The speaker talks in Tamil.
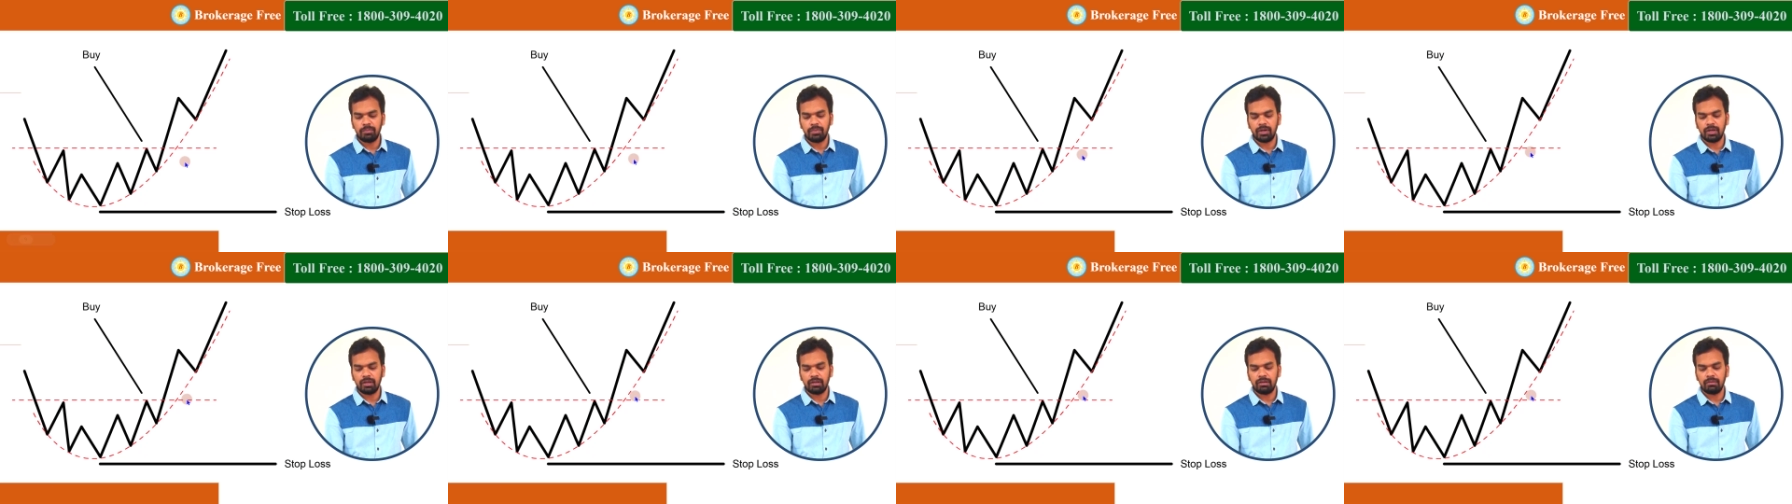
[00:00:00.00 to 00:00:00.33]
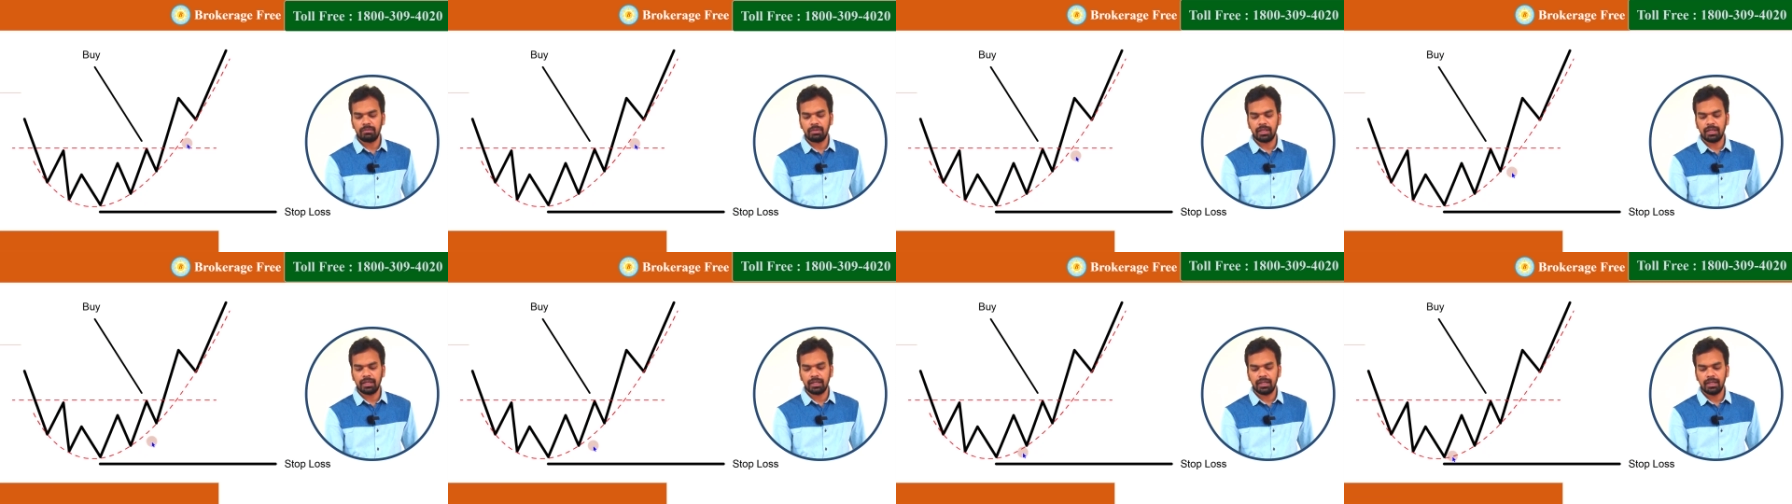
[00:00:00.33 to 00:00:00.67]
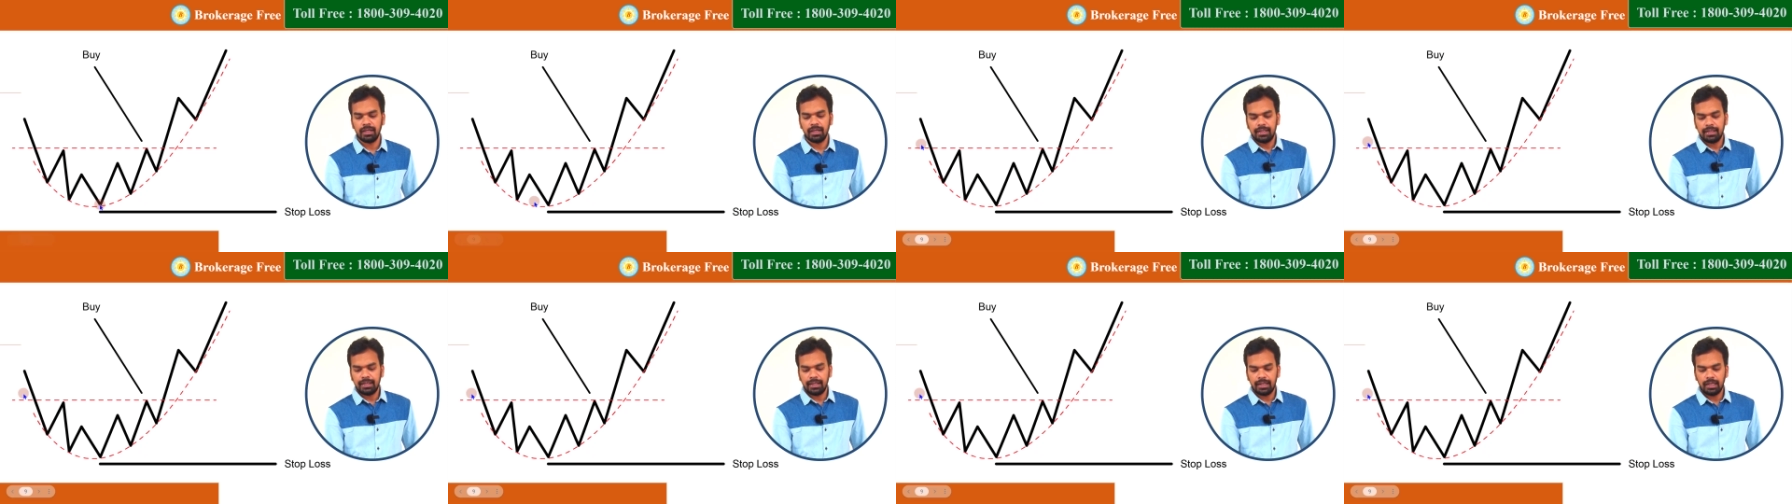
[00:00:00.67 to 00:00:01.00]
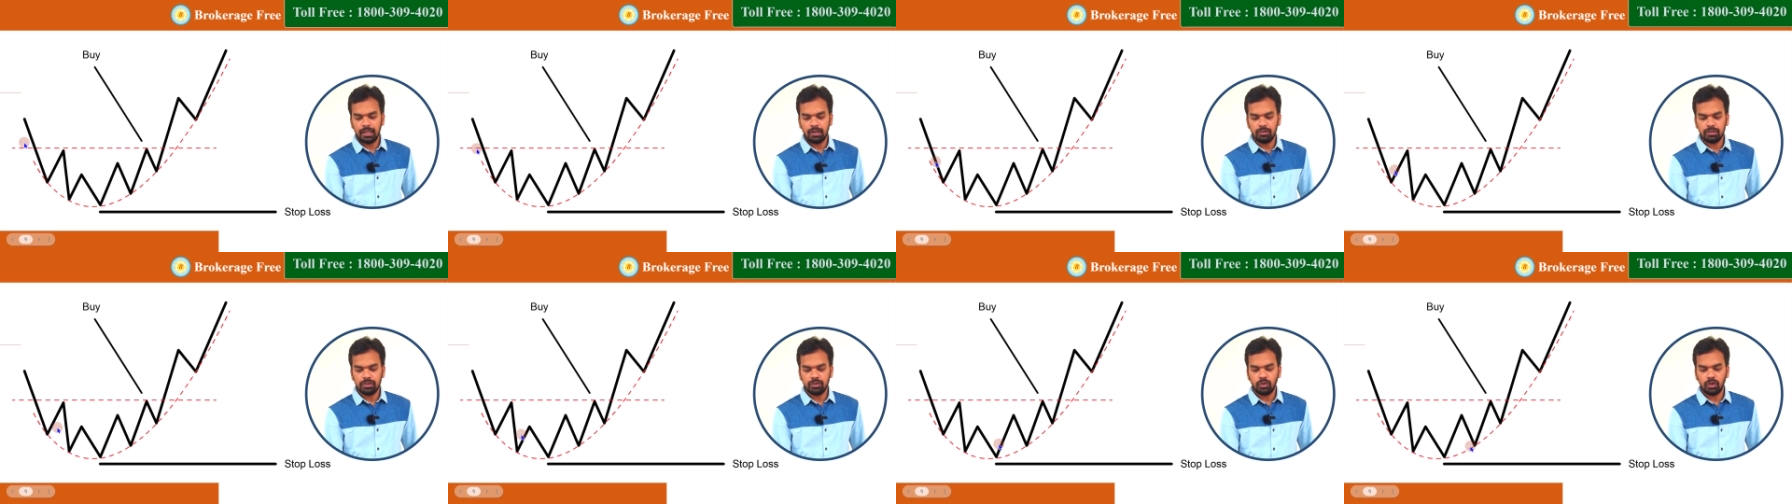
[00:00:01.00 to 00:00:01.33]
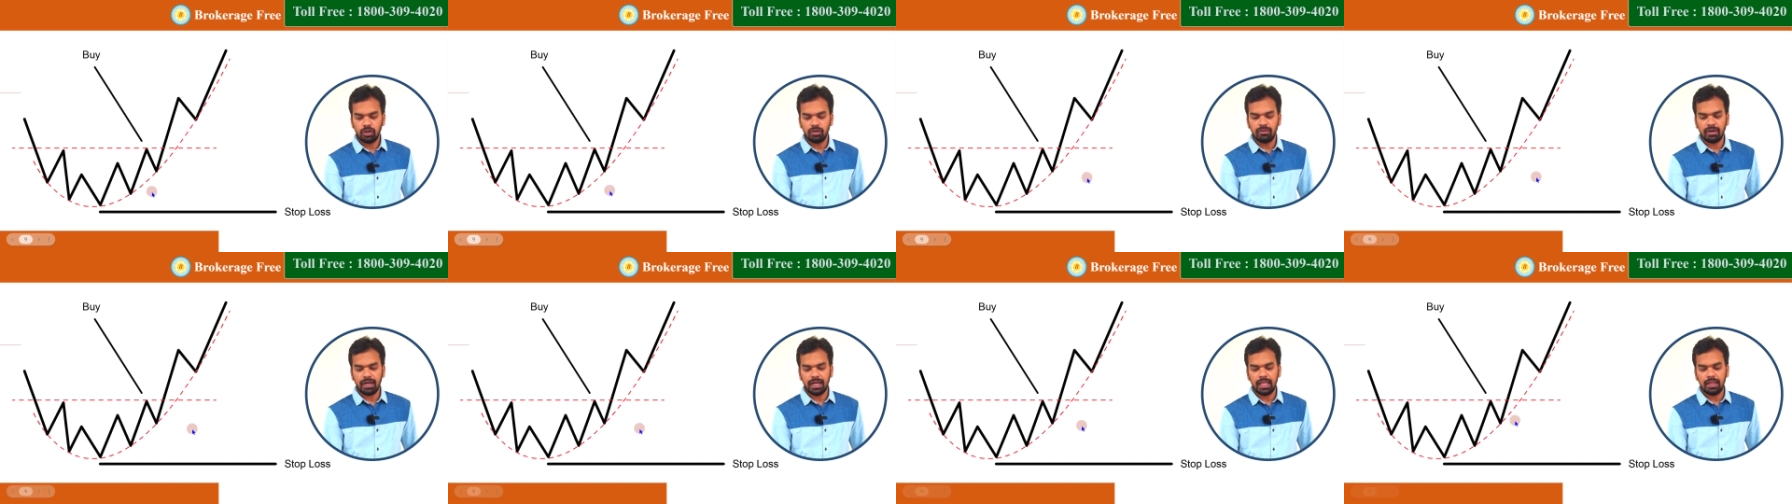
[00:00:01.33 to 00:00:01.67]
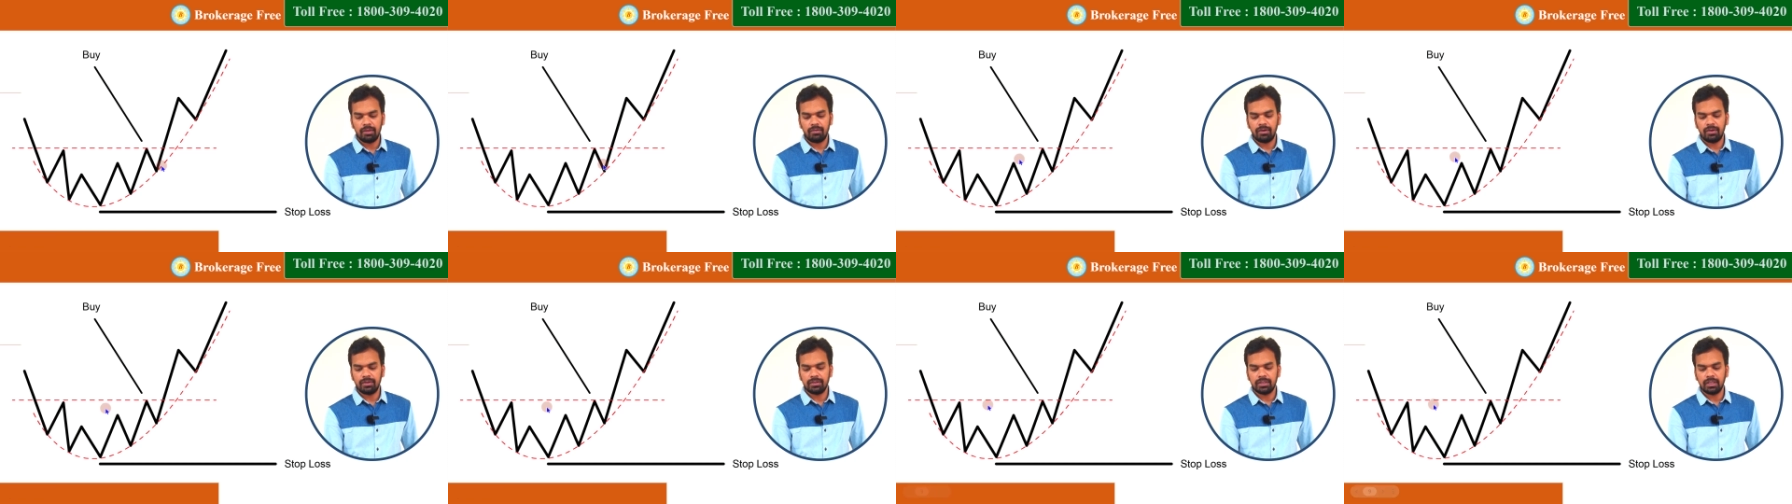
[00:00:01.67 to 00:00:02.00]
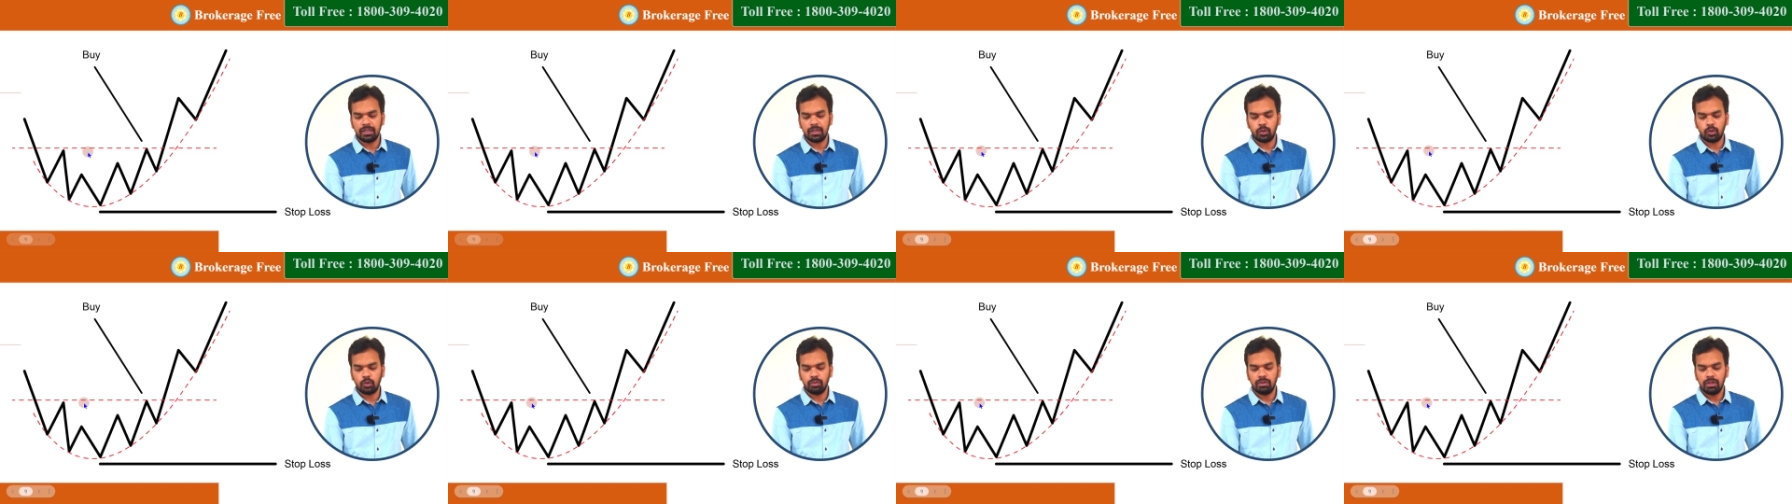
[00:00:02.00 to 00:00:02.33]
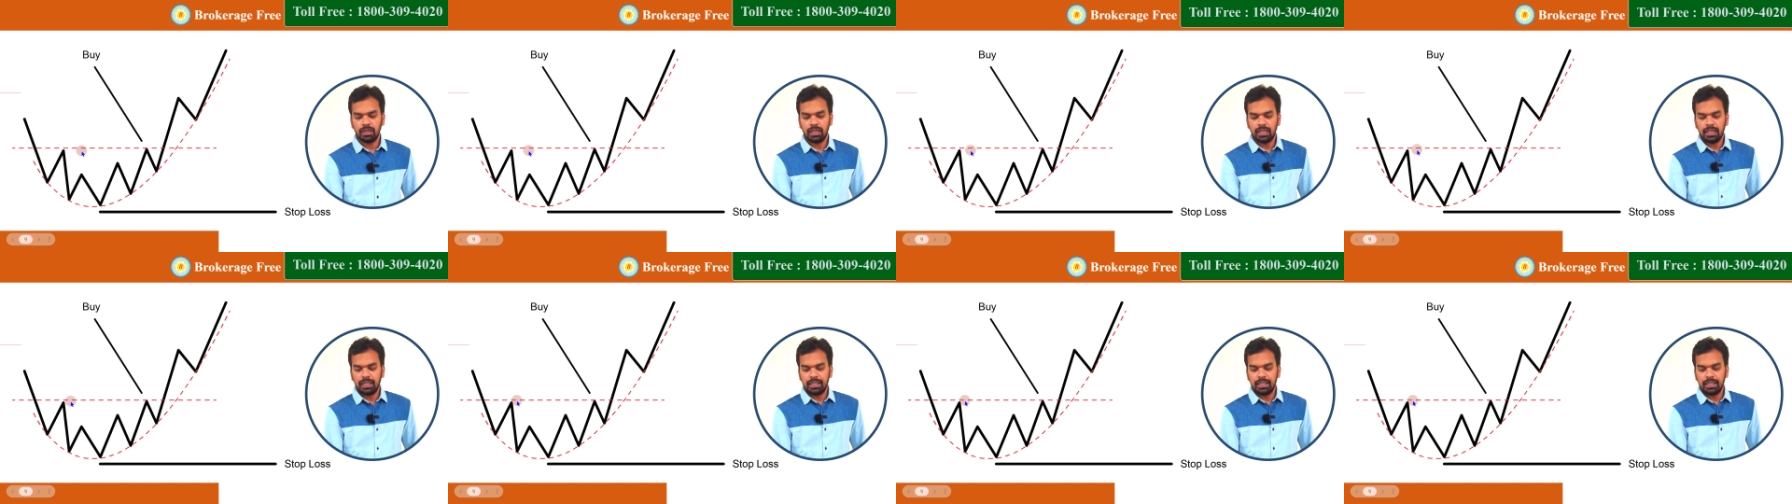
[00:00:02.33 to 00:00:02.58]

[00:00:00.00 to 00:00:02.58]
பண்ணோம் அப்படின்னா நல்லா வந்து ஒரு வளைவாக வந்து இருக்கும்